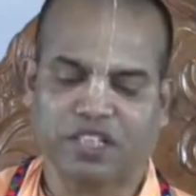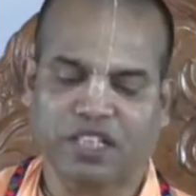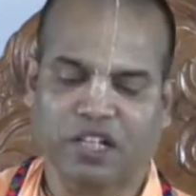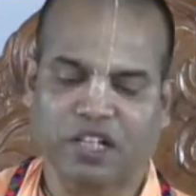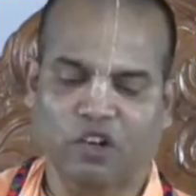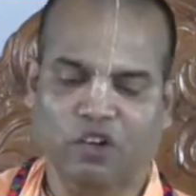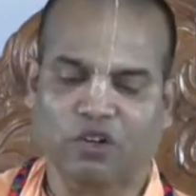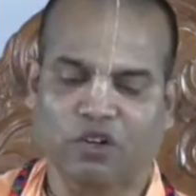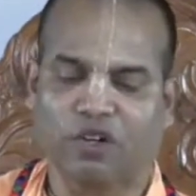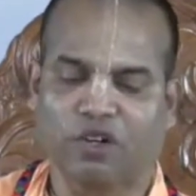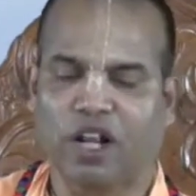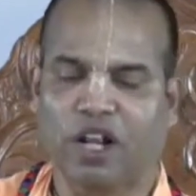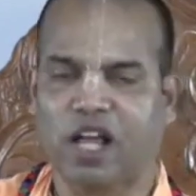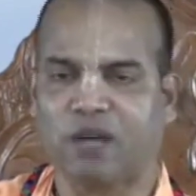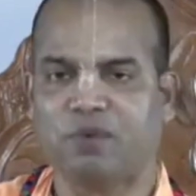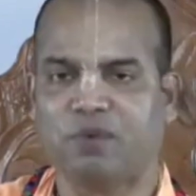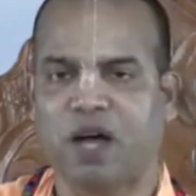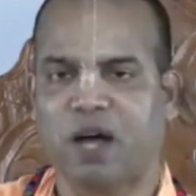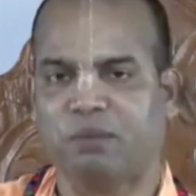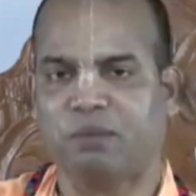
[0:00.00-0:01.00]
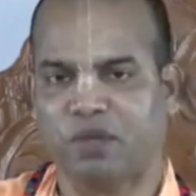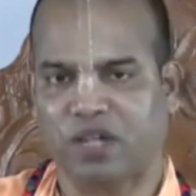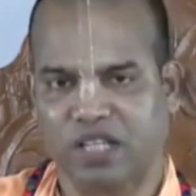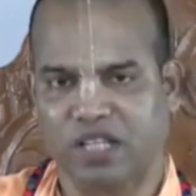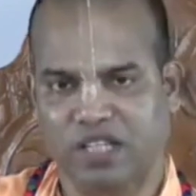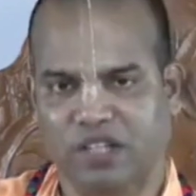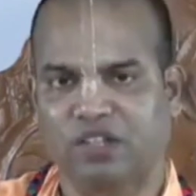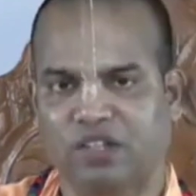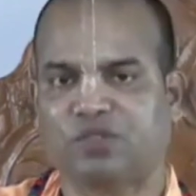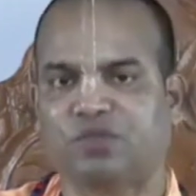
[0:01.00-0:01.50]
দিকে লক্ষ্য রাখবো
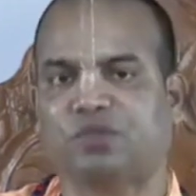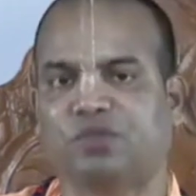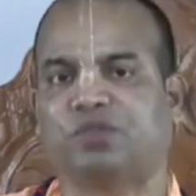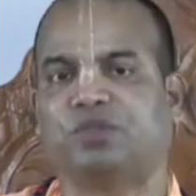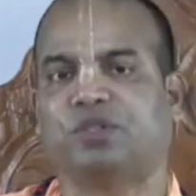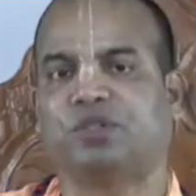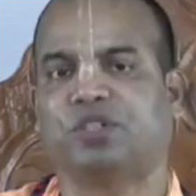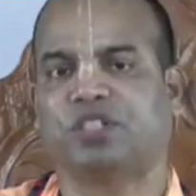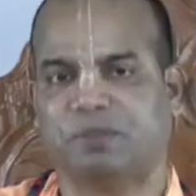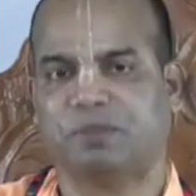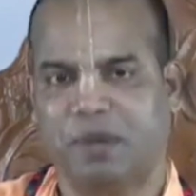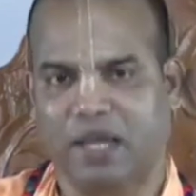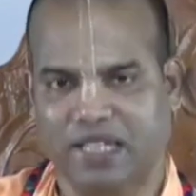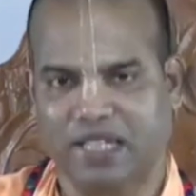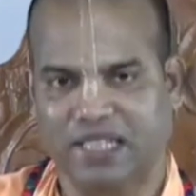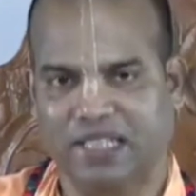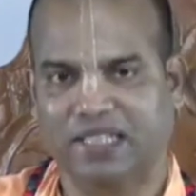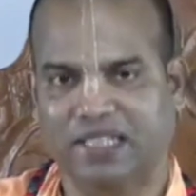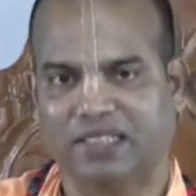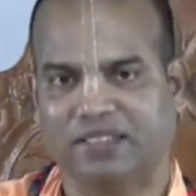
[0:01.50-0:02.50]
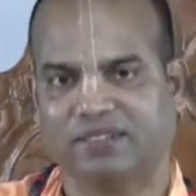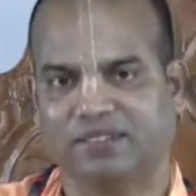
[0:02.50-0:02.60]
আমরা যেন শুদ্ধ হতে পারি